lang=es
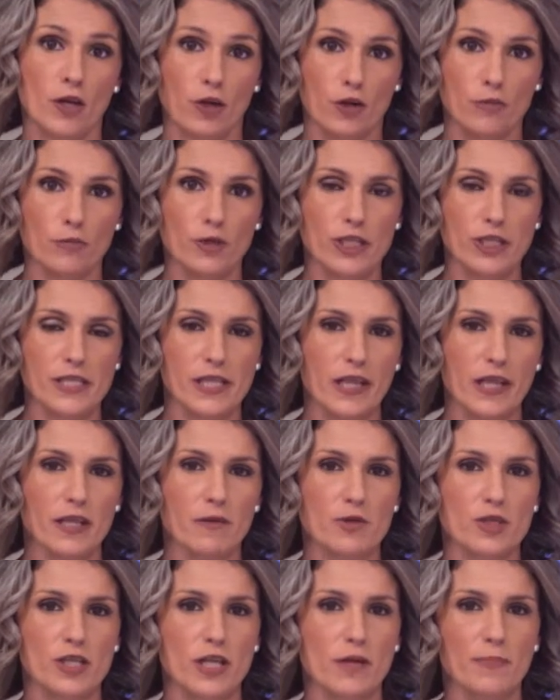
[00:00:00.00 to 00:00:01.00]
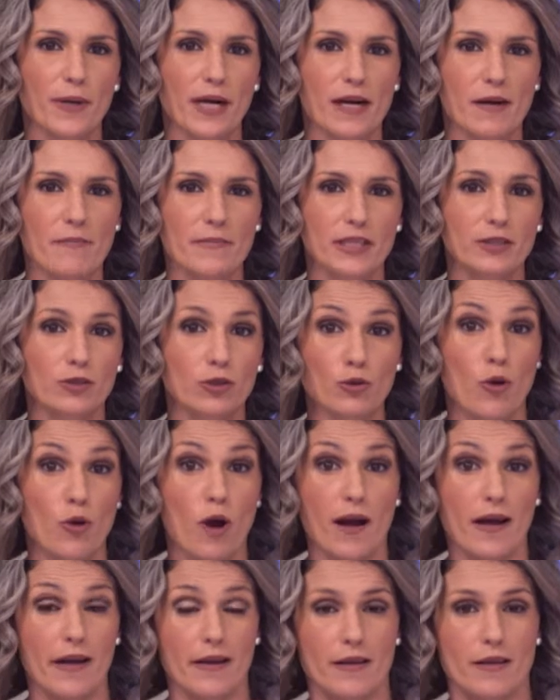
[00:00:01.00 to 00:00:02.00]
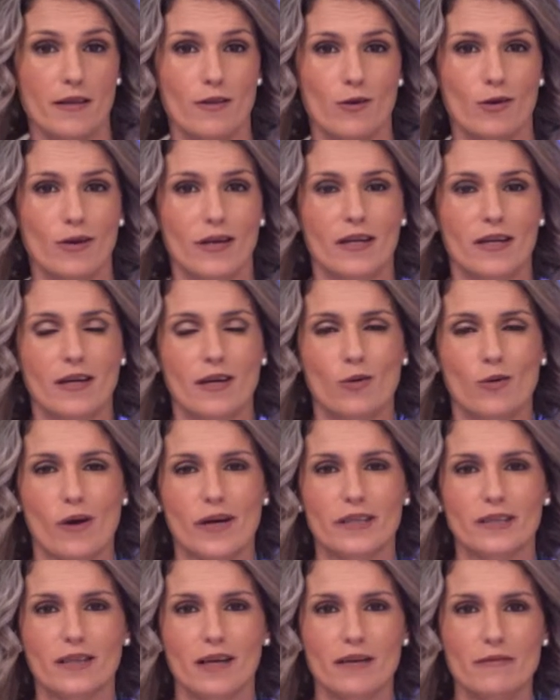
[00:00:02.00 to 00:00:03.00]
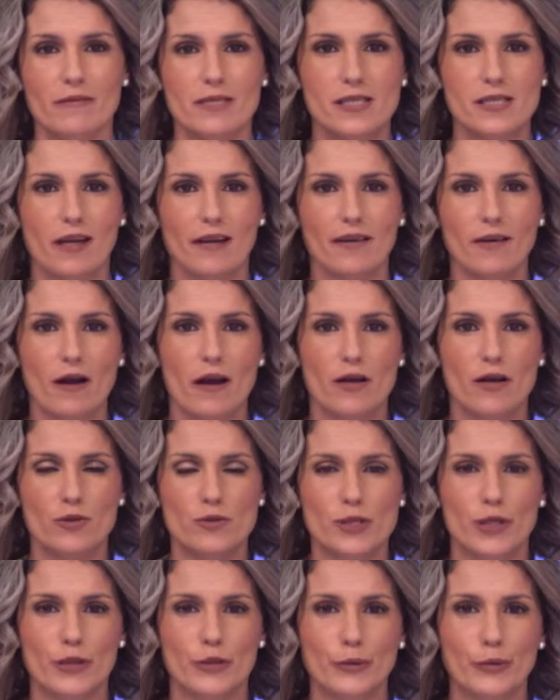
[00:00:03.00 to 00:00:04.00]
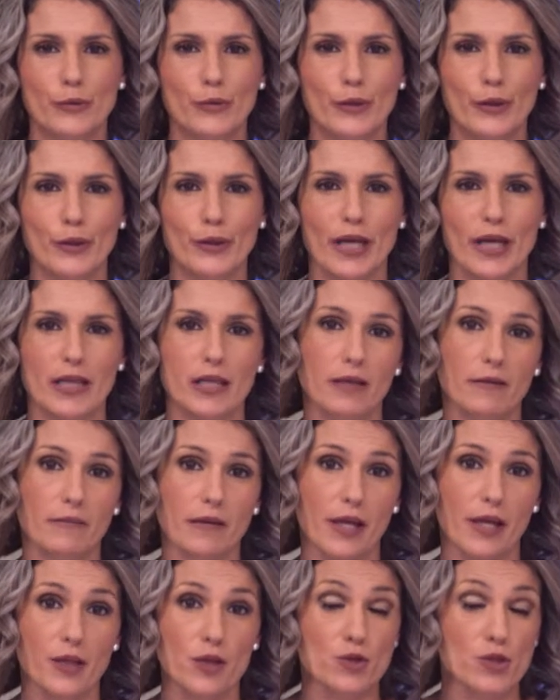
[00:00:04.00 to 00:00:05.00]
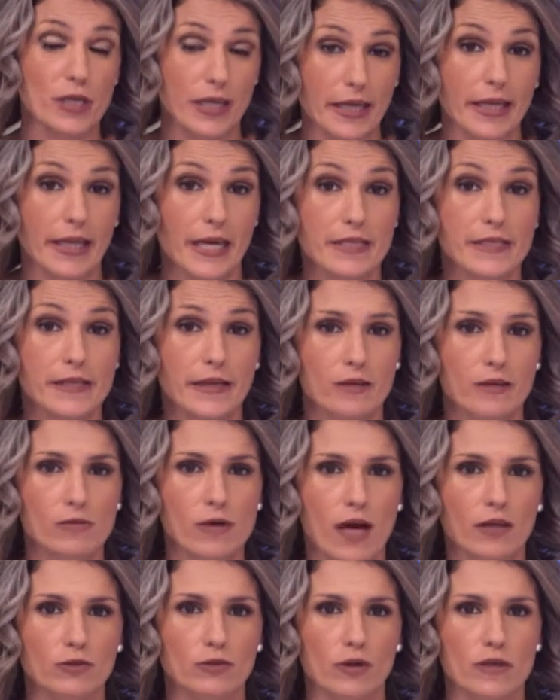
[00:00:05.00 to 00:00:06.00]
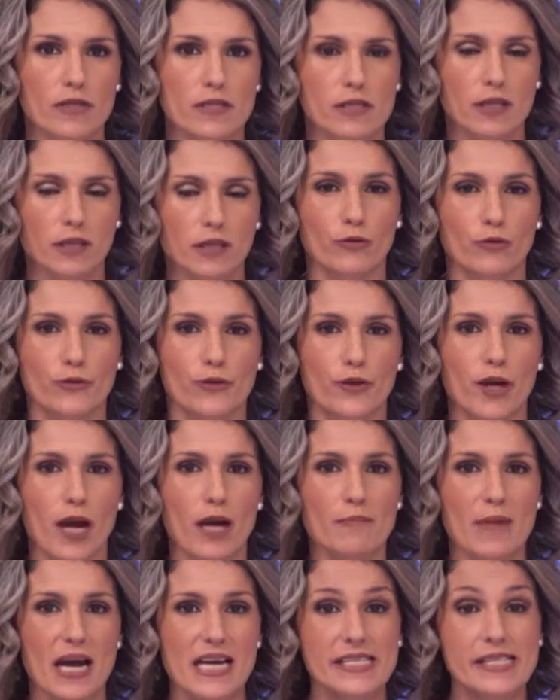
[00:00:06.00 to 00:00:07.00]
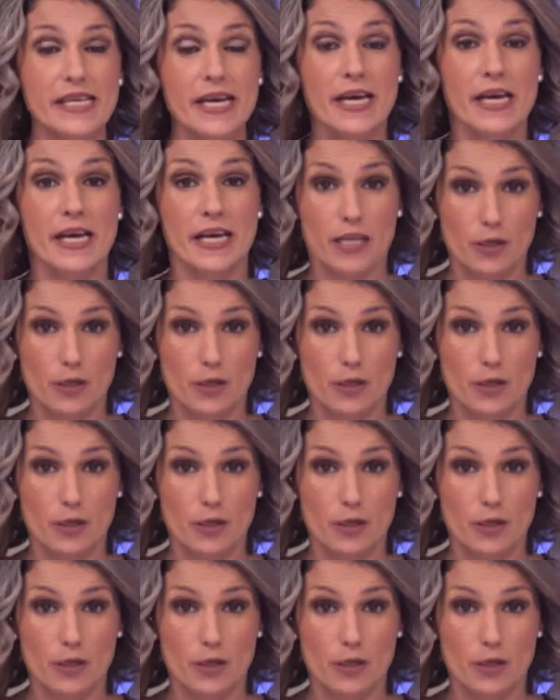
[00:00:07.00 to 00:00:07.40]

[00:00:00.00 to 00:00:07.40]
como les decimos, el Parlamento no ha querido que en el 40 aniversario de la Constitución la celebración se quedase en un acto institucional más